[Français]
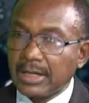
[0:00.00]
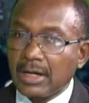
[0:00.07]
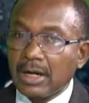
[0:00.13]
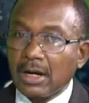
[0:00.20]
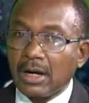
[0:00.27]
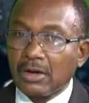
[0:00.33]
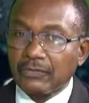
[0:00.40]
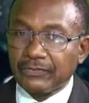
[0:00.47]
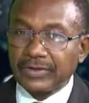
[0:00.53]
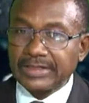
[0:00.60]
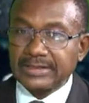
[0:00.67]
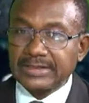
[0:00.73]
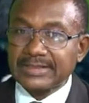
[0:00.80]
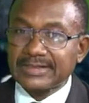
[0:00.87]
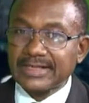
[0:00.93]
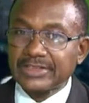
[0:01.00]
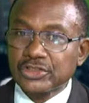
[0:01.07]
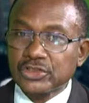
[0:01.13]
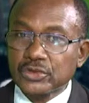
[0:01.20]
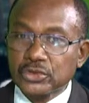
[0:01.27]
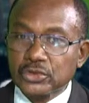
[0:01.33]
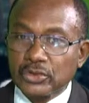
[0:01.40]
En fait, il s'agit de
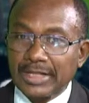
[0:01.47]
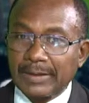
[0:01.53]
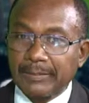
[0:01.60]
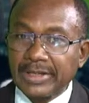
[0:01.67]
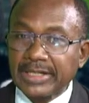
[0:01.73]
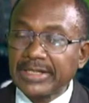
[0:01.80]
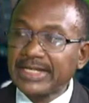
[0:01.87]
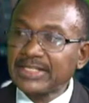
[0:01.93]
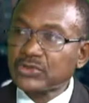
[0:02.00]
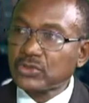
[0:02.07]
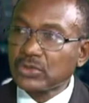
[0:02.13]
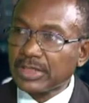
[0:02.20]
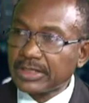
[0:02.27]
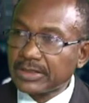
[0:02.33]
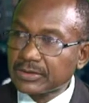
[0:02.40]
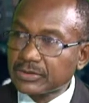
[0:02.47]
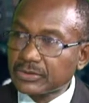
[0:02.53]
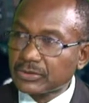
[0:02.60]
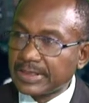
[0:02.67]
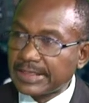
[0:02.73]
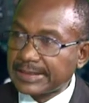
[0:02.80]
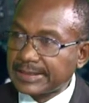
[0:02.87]
ce qu'on appelle l'assurance de la
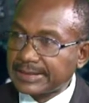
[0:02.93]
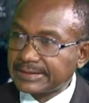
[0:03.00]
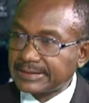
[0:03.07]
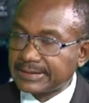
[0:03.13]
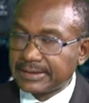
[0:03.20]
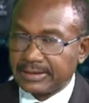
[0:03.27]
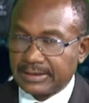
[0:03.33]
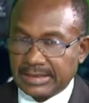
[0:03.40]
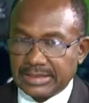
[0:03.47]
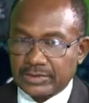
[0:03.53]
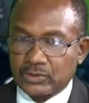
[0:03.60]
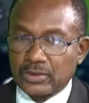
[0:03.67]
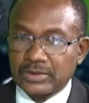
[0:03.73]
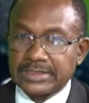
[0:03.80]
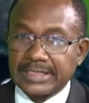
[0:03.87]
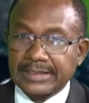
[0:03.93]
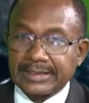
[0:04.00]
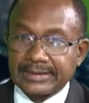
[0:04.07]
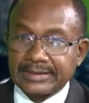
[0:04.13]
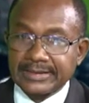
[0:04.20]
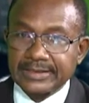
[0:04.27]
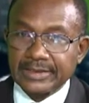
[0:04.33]
qualité. Assurance de la qualité,
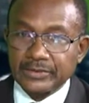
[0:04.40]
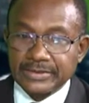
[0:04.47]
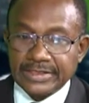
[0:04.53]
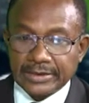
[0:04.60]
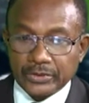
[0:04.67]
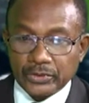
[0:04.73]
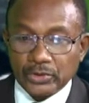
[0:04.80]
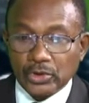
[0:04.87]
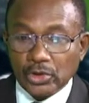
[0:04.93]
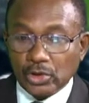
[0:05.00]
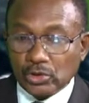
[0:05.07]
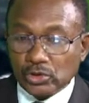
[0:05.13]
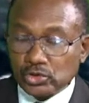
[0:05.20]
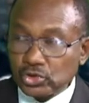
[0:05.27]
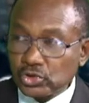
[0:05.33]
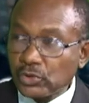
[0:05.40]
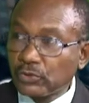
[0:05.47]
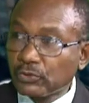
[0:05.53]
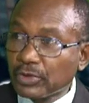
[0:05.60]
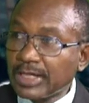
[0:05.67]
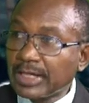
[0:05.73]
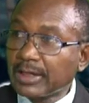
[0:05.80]
c'est de dire que je,
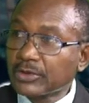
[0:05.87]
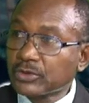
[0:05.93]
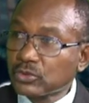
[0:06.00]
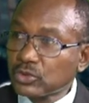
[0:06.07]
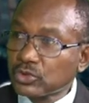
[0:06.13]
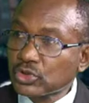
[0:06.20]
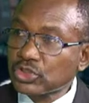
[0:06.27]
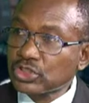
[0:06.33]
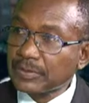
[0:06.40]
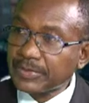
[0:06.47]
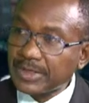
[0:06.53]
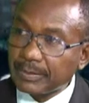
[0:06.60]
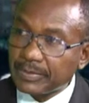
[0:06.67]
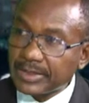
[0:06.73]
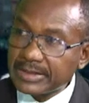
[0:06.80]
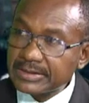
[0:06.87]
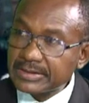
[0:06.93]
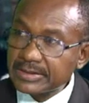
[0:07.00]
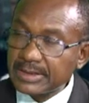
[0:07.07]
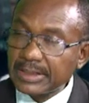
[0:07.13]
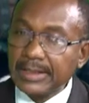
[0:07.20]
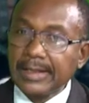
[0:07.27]
voilà tout ce que j'ai mis en place.
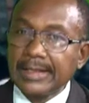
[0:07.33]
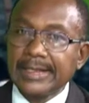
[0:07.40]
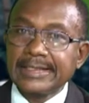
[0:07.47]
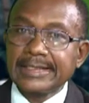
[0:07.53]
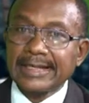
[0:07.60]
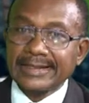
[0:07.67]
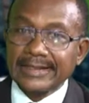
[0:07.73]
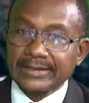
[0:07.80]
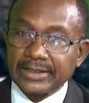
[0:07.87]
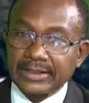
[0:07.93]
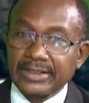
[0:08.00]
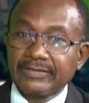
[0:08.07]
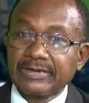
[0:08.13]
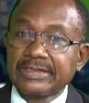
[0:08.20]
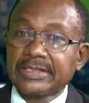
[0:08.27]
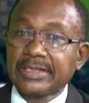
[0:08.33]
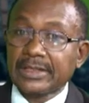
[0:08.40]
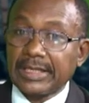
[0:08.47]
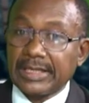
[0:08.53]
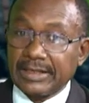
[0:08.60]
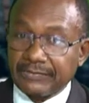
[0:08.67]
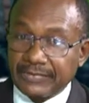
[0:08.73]
Il y a quelqu'un qui va dire,
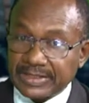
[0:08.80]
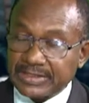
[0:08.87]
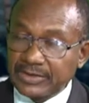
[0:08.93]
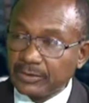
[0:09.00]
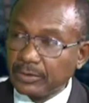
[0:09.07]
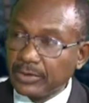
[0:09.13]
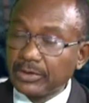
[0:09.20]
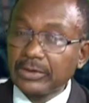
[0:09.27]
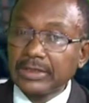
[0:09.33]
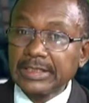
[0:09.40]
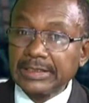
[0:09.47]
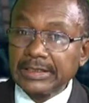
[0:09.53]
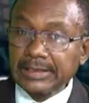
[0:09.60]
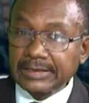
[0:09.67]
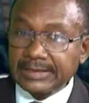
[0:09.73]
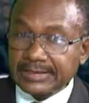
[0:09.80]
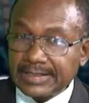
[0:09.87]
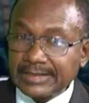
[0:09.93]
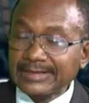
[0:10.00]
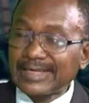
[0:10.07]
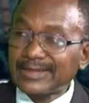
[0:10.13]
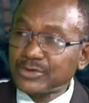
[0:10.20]
effectivement, il
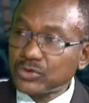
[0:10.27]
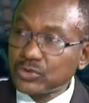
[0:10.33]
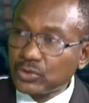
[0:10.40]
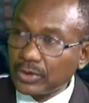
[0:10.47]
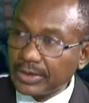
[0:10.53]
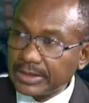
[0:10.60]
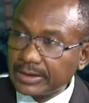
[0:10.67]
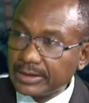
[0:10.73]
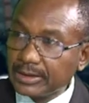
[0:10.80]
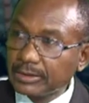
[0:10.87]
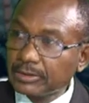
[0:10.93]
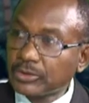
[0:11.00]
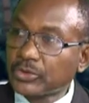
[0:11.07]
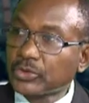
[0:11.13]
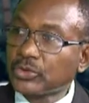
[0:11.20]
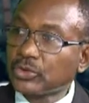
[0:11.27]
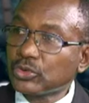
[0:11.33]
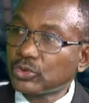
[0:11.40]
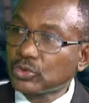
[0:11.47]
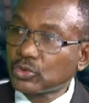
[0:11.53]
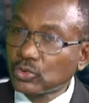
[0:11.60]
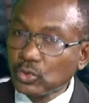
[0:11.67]
s'est assuré que
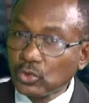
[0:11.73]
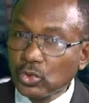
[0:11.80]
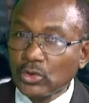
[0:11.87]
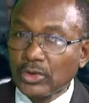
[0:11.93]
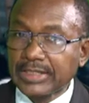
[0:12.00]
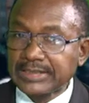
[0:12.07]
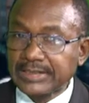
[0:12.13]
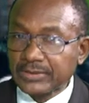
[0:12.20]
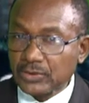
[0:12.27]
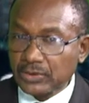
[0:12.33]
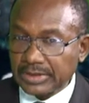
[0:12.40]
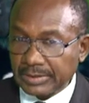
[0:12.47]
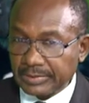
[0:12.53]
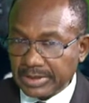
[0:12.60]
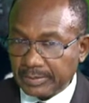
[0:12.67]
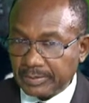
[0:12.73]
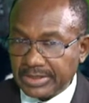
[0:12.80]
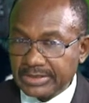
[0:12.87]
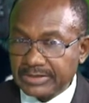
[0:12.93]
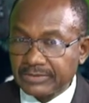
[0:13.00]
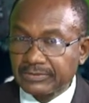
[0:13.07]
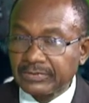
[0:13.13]
toute l'organisation qui est mise en place
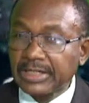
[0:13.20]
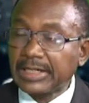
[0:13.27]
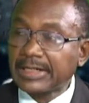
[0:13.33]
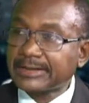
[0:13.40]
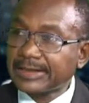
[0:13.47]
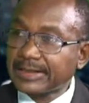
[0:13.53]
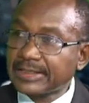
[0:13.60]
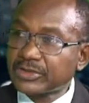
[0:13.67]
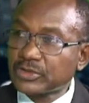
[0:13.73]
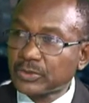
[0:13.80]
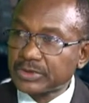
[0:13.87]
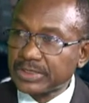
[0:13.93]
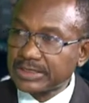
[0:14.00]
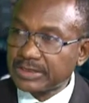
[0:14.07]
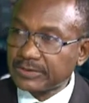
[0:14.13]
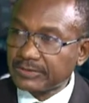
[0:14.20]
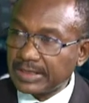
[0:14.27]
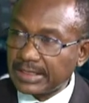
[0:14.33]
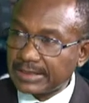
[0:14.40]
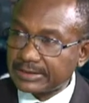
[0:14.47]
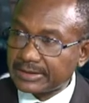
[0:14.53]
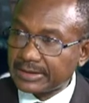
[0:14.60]
va atteindre les objectifs
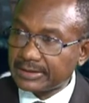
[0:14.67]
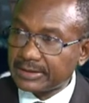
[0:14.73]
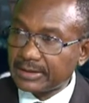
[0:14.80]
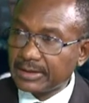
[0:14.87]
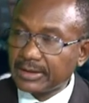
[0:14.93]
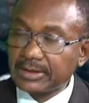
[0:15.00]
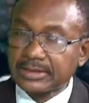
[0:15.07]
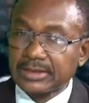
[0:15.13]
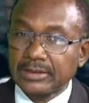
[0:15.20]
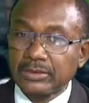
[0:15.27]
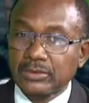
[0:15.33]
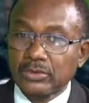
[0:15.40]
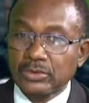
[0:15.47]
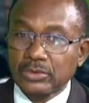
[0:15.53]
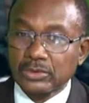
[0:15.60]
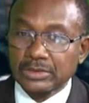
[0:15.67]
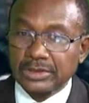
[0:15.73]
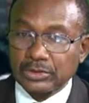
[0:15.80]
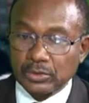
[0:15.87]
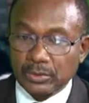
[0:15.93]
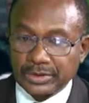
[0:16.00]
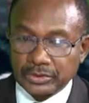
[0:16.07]
atteints. Ça,
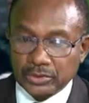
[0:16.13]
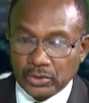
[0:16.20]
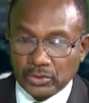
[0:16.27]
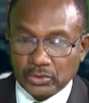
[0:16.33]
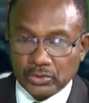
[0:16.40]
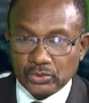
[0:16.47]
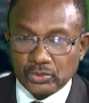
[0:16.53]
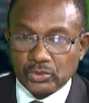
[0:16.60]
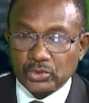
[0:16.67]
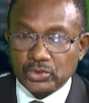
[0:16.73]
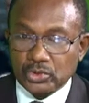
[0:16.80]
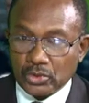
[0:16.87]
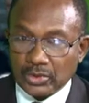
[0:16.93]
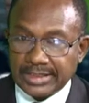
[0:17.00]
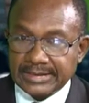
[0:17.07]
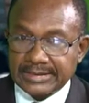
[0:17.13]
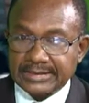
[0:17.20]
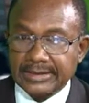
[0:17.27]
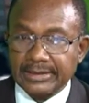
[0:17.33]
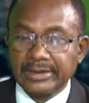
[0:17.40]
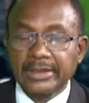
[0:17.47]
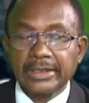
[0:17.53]
demande donc de s'organiser,
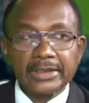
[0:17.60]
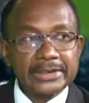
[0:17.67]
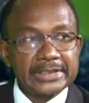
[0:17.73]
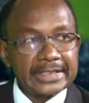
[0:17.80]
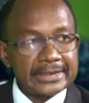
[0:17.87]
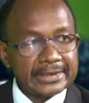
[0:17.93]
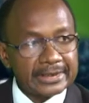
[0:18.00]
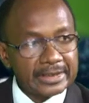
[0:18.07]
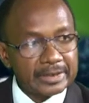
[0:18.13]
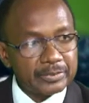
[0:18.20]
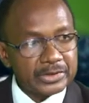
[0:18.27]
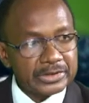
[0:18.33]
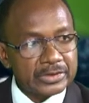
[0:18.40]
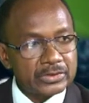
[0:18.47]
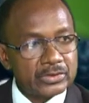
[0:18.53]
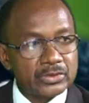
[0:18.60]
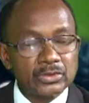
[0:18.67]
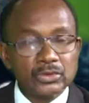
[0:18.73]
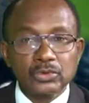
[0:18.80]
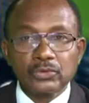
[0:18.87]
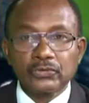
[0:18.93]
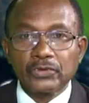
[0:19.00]
d'écrire des procédures, de
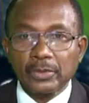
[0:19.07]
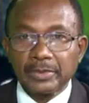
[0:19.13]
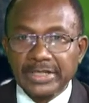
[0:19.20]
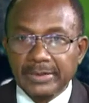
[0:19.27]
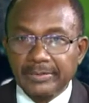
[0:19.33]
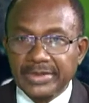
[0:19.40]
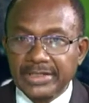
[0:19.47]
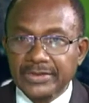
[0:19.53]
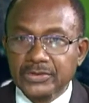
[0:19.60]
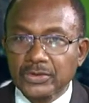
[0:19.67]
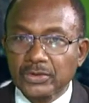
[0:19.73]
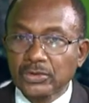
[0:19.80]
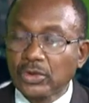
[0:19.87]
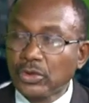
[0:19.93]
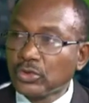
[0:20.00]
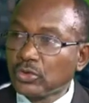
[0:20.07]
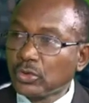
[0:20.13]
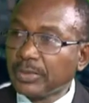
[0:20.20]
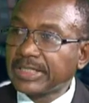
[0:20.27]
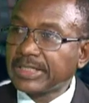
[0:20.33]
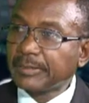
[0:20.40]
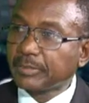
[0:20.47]
former les personnes, de mettre
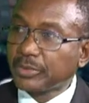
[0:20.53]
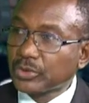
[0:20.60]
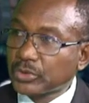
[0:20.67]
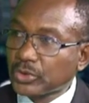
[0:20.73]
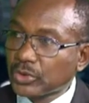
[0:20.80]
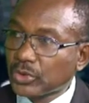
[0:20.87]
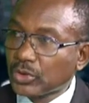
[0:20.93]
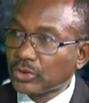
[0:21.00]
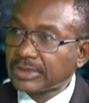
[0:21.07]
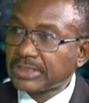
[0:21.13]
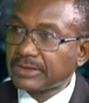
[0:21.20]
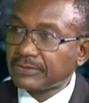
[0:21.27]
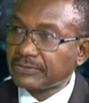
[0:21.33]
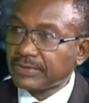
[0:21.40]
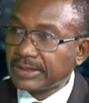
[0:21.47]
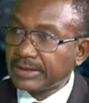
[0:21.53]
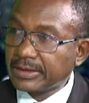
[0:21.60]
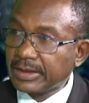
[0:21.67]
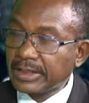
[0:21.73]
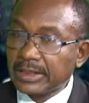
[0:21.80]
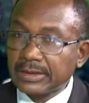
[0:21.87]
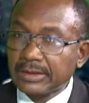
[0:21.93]
des protocoles qui
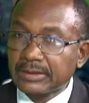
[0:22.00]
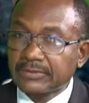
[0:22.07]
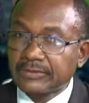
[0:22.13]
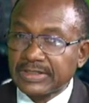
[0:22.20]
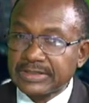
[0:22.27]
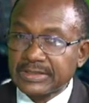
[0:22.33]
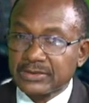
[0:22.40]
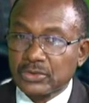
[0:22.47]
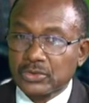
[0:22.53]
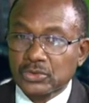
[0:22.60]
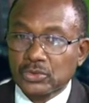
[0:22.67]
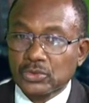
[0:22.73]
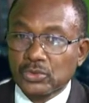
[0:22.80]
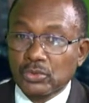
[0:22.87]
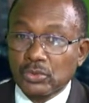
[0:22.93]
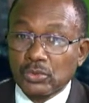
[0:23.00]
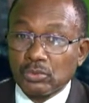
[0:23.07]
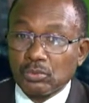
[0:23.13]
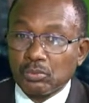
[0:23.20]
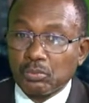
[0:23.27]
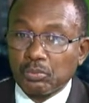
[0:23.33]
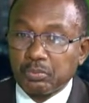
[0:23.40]
fassent en sorte que
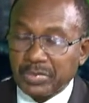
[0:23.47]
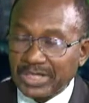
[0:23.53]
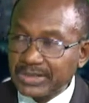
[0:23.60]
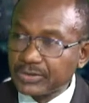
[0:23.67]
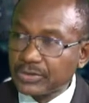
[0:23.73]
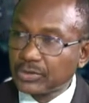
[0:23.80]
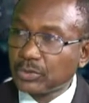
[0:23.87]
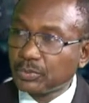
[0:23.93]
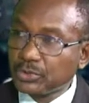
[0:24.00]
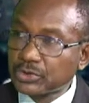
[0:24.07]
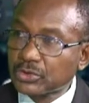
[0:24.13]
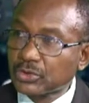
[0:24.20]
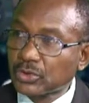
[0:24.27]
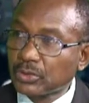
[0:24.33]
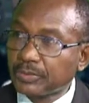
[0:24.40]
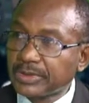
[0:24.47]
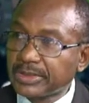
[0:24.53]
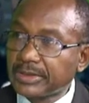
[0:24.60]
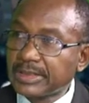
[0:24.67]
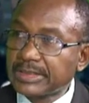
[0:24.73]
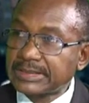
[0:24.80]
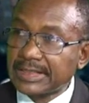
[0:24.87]
personne ne puisse se tromper.
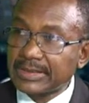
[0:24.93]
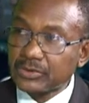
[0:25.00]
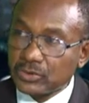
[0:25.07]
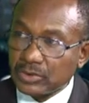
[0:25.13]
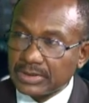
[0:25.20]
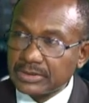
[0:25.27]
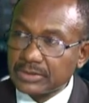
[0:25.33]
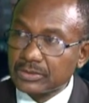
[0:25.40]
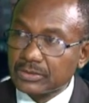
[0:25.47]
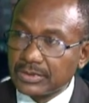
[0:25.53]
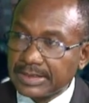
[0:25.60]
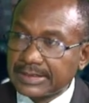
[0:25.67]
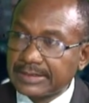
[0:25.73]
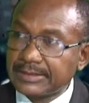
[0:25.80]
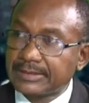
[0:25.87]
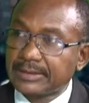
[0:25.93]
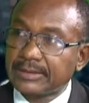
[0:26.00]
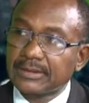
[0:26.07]
C'est l'assurance de la qualité.